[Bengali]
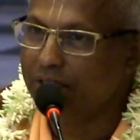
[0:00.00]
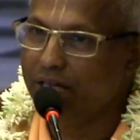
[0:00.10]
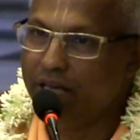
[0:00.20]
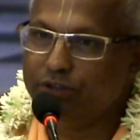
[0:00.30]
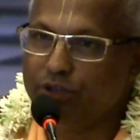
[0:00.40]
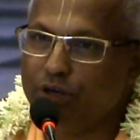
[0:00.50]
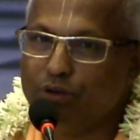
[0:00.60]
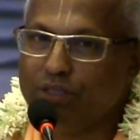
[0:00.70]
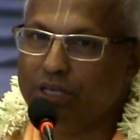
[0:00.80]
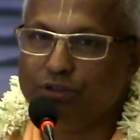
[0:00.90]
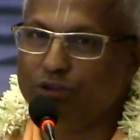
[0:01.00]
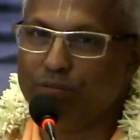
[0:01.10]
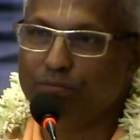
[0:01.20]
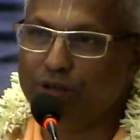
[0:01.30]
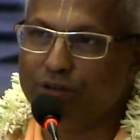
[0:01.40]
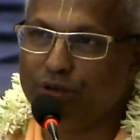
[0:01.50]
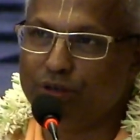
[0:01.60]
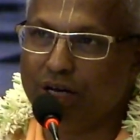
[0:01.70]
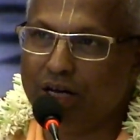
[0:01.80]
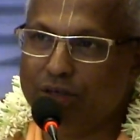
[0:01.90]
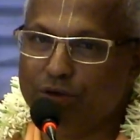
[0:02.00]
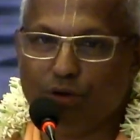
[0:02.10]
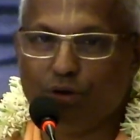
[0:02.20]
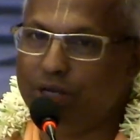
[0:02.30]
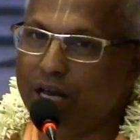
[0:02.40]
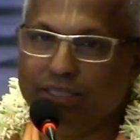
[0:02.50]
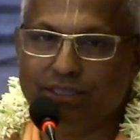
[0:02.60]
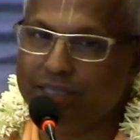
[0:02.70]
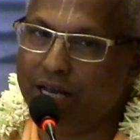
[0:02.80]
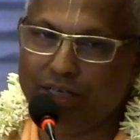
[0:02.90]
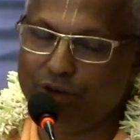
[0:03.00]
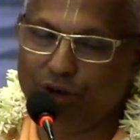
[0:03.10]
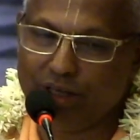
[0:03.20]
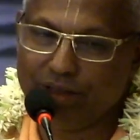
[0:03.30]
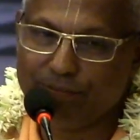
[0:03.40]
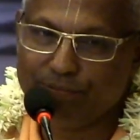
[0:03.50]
তো এই জগতের সম্বন্ধটা কোনোটাই স্থায়ী নয়